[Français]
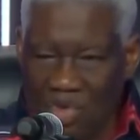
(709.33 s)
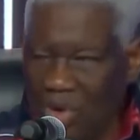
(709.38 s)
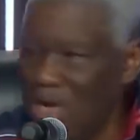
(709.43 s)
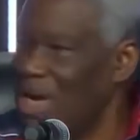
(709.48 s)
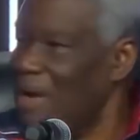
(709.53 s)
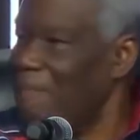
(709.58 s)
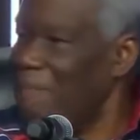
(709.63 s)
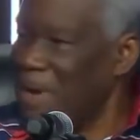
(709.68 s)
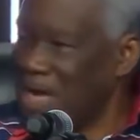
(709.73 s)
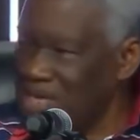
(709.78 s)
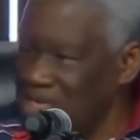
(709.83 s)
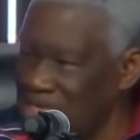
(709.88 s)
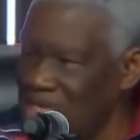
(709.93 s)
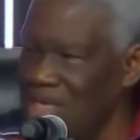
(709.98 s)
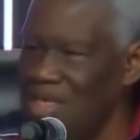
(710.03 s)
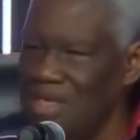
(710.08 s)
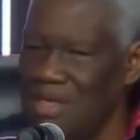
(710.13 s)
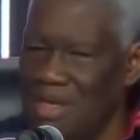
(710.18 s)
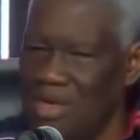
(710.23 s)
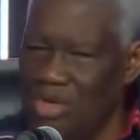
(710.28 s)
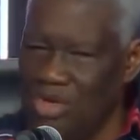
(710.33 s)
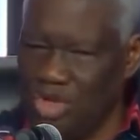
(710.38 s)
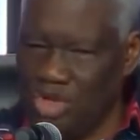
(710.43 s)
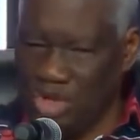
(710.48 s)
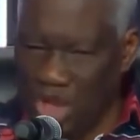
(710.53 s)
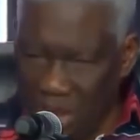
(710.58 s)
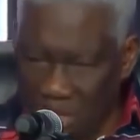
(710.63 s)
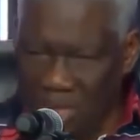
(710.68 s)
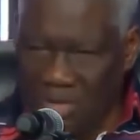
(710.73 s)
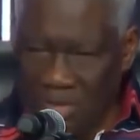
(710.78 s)
On n'a pas dit le
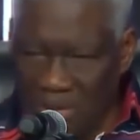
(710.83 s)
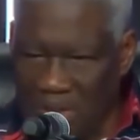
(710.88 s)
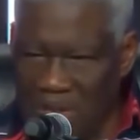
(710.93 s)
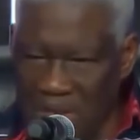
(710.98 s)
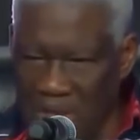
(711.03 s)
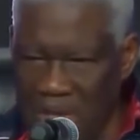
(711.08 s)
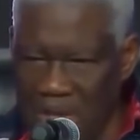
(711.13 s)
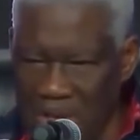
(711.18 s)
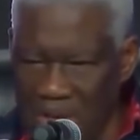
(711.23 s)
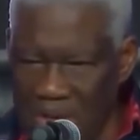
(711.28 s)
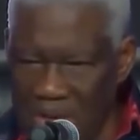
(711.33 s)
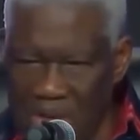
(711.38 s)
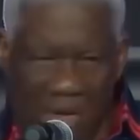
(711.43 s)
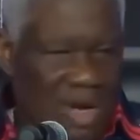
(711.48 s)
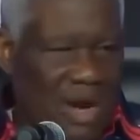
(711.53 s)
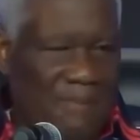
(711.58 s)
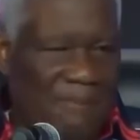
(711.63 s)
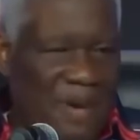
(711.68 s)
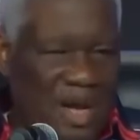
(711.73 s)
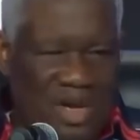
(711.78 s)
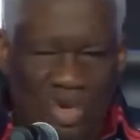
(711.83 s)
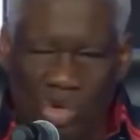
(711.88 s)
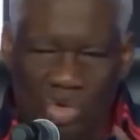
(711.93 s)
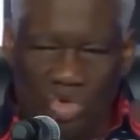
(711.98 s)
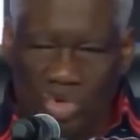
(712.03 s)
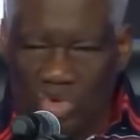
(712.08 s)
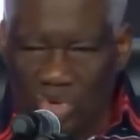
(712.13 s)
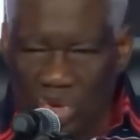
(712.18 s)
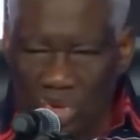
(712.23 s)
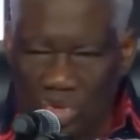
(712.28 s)
jeûne, on n'a pas dit
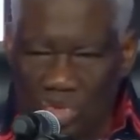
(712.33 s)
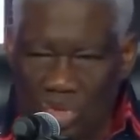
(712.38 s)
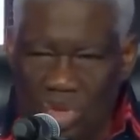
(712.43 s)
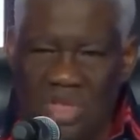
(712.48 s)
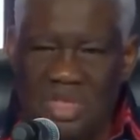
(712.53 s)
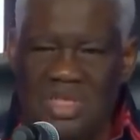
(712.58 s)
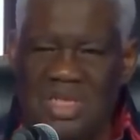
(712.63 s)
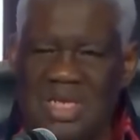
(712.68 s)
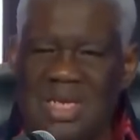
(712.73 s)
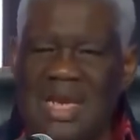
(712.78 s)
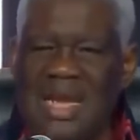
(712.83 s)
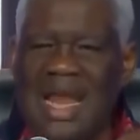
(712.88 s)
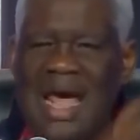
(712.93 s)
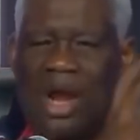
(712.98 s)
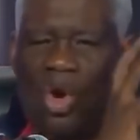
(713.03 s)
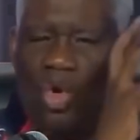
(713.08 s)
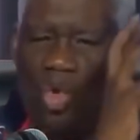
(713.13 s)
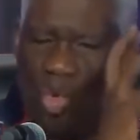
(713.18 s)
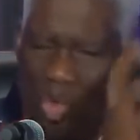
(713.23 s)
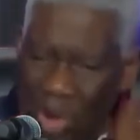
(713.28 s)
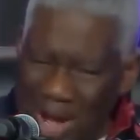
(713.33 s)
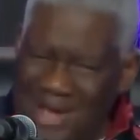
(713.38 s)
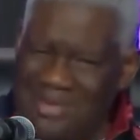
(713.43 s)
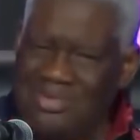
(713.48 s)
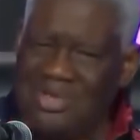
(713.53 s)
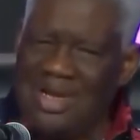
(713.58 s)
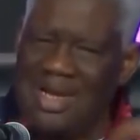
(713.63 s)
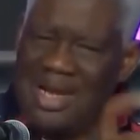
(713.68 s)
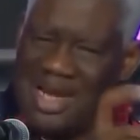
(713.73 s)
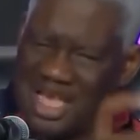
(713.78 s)
autre chose. On dit la loi
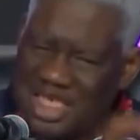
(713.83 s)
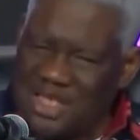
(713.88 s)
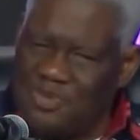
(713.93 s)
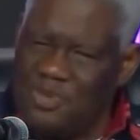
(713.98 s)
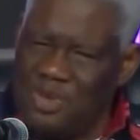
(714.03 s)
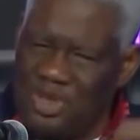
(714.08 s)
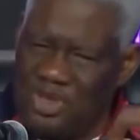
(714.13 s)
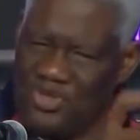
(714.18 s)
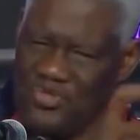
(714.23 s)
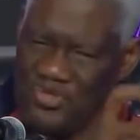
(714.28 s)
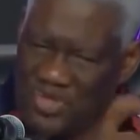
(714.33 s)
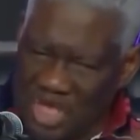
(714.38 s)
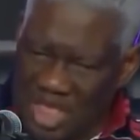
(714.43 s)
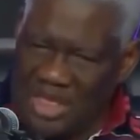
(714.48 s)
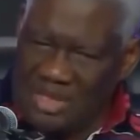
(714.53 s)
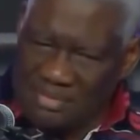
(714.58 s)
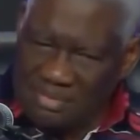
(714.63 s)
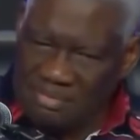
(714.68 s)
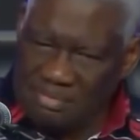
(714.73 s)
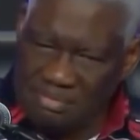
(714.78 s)
de l'esprit de vie